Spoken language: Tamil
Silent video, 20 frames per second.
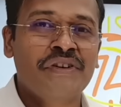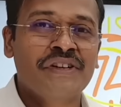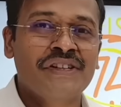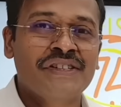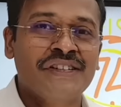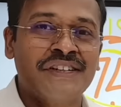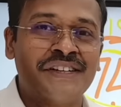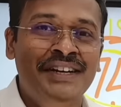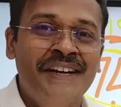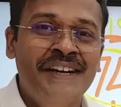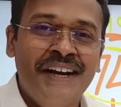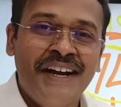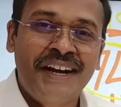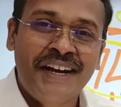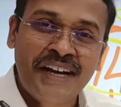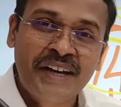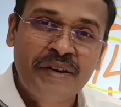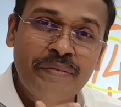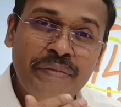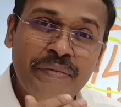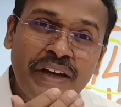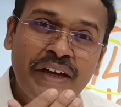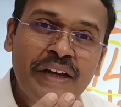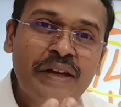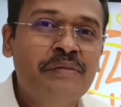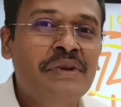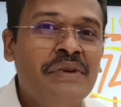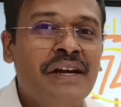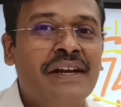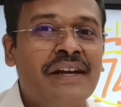வெர்ஷன் ஆனா
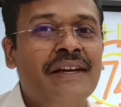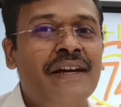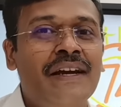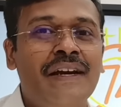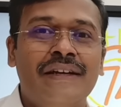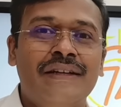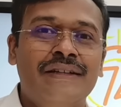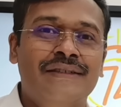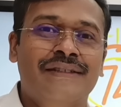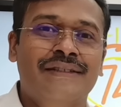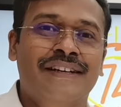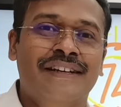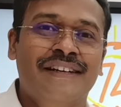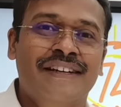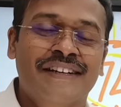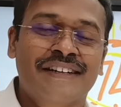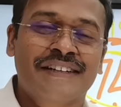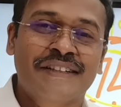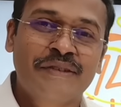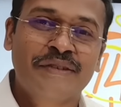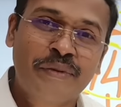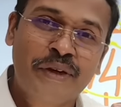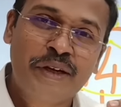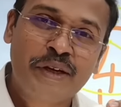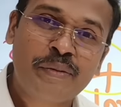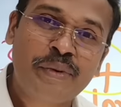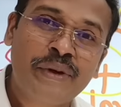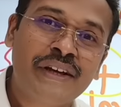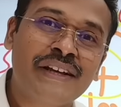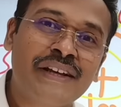மேலும் நிறைய ஆராய்ச்சிகள் நடக்குது
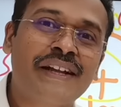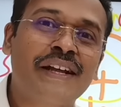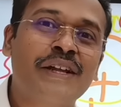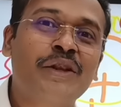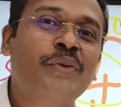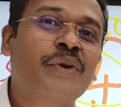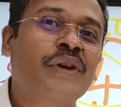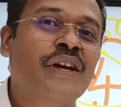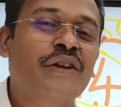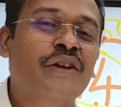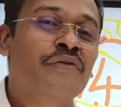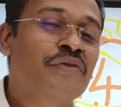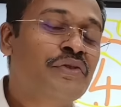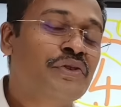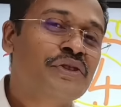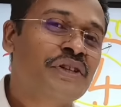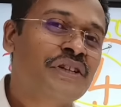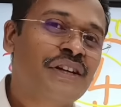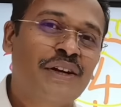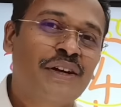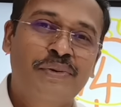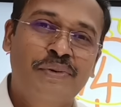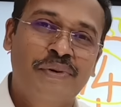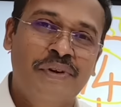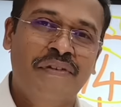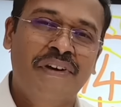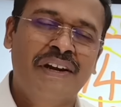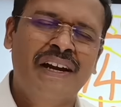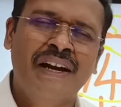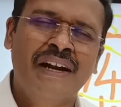மறுபடியும் ஏதாவது ஒரு கன்ஃபியூஷன் நடுவுல
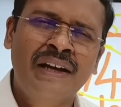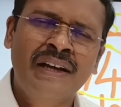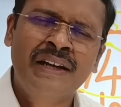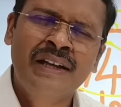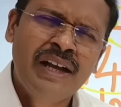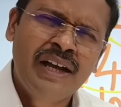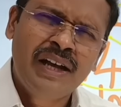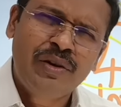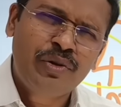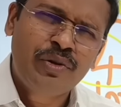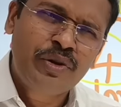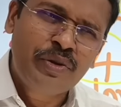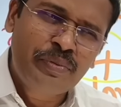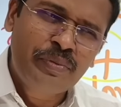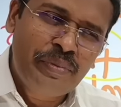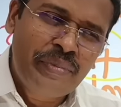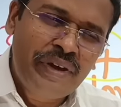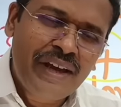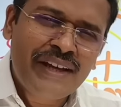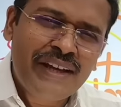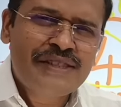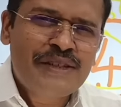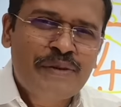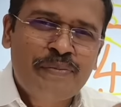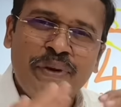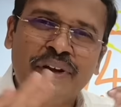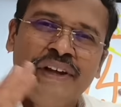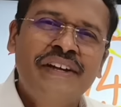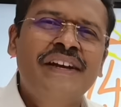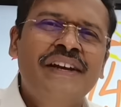வரலாம் ஒன்றும் மேஜர்
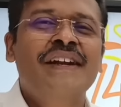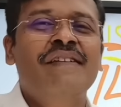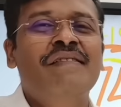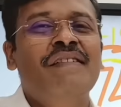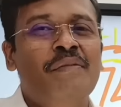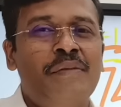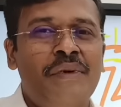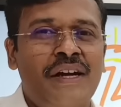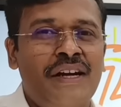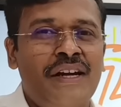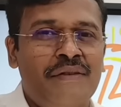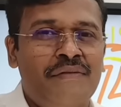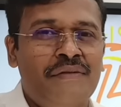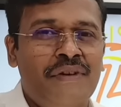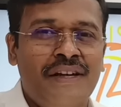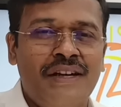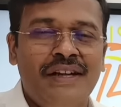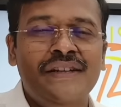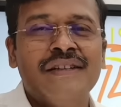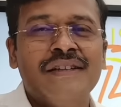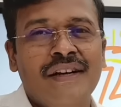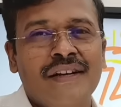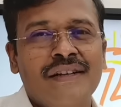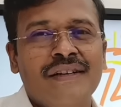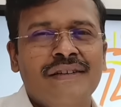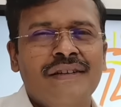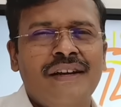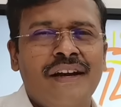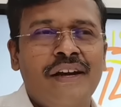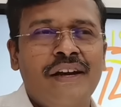பெரிய அளவுல மாற்றம்
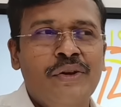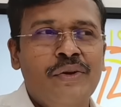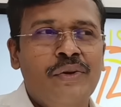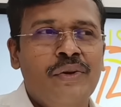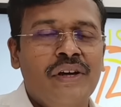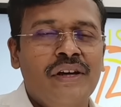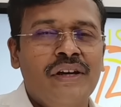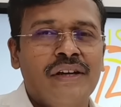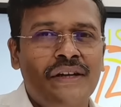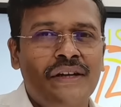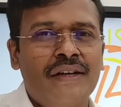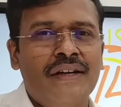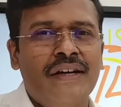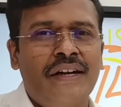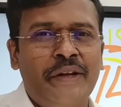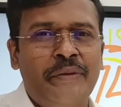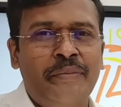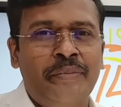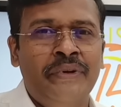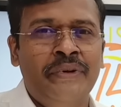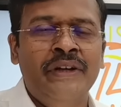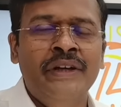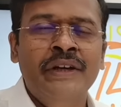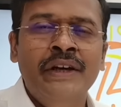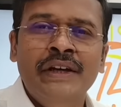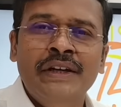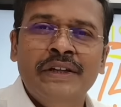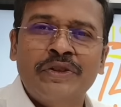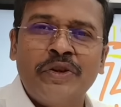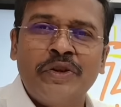வராதுங்கிறது தான் என்னோட கணிப்பு
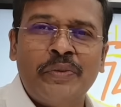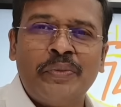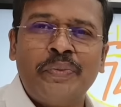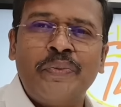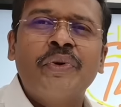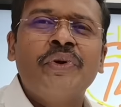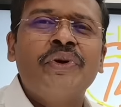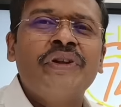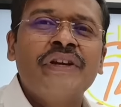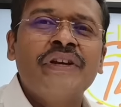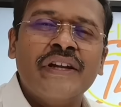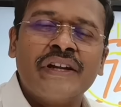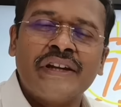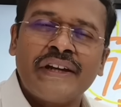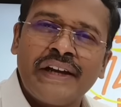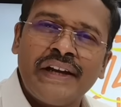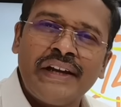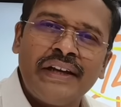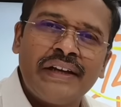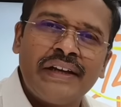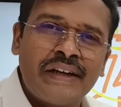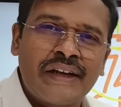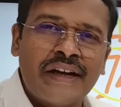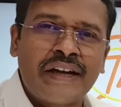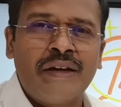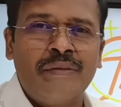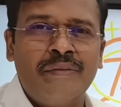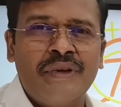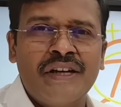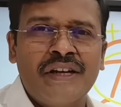ஸோ இப்போதைக்கு இருக்கிற
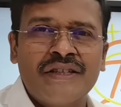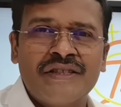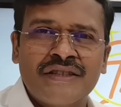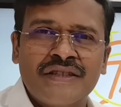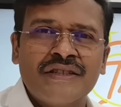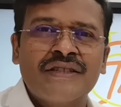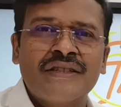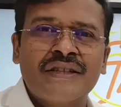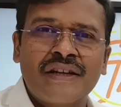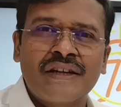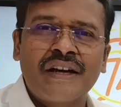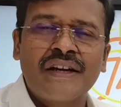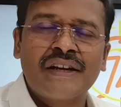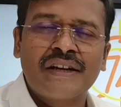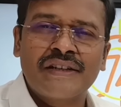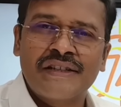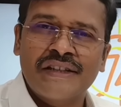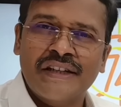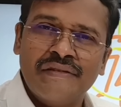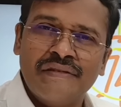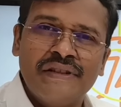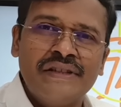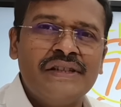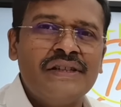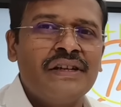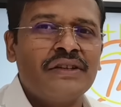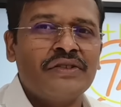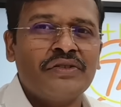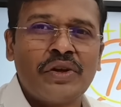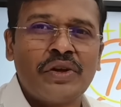ரெக்கமெண்டேஷன்ஸ் ஆராய்ச்சிகள் வச்சு
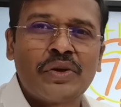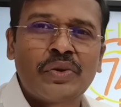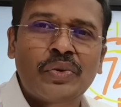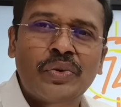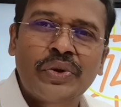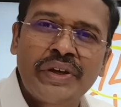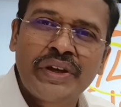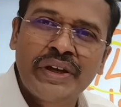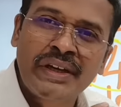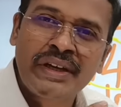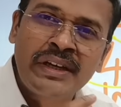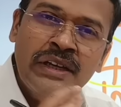நான் சொல்லக்கூடிய